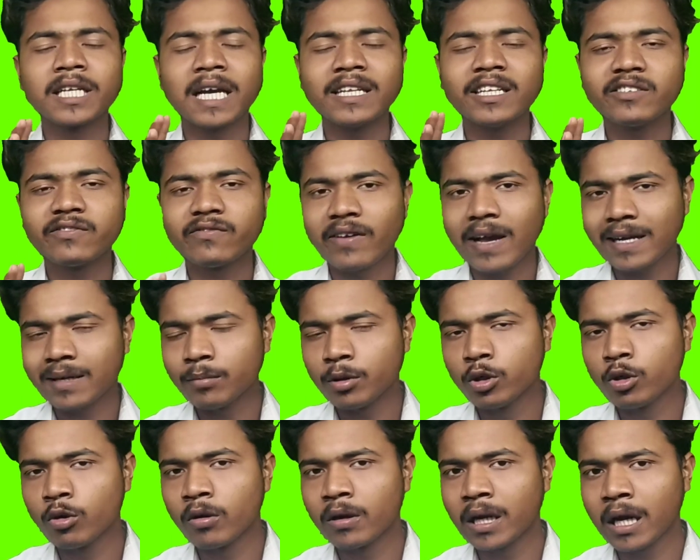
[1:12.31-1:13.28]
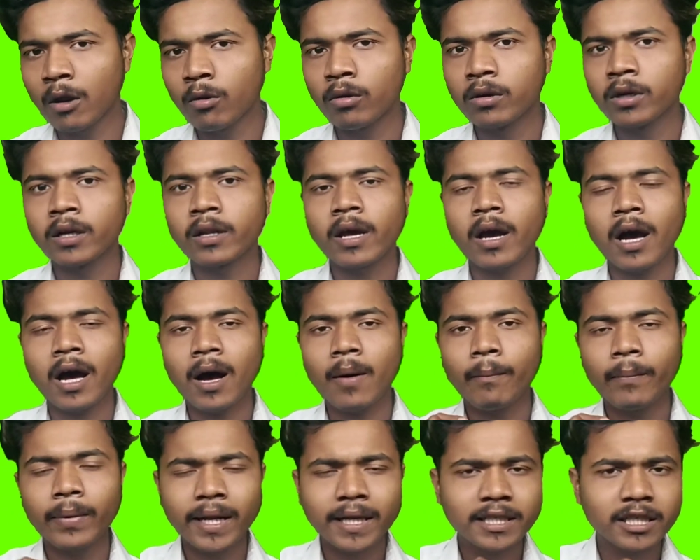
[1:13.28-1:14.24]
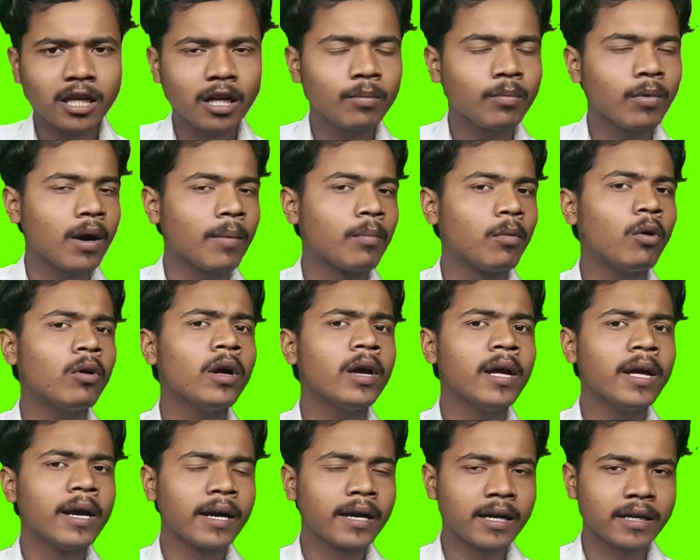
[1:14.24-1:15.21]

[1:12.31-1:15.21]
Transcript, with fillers: चाइनीज फैक्ट वीडियो को डाउनलोड करके अपने चैनल पर अपलोड